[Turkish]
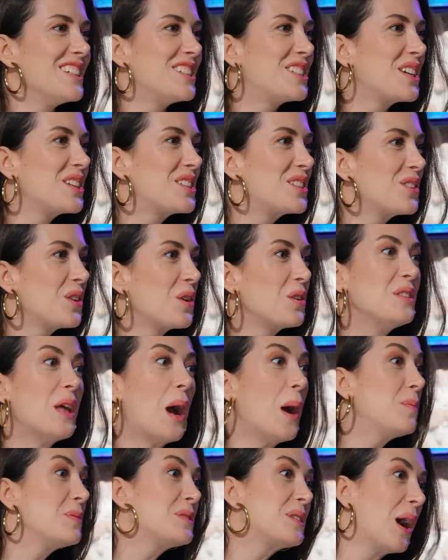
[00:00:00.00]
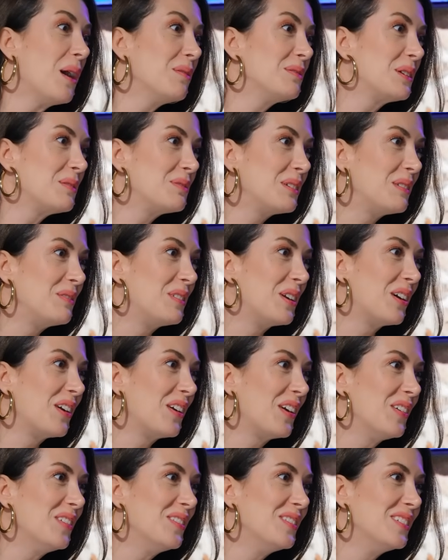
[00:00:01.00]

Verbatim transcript: Şaşırıyorum, Ne yapacağımı da bilmiyorum.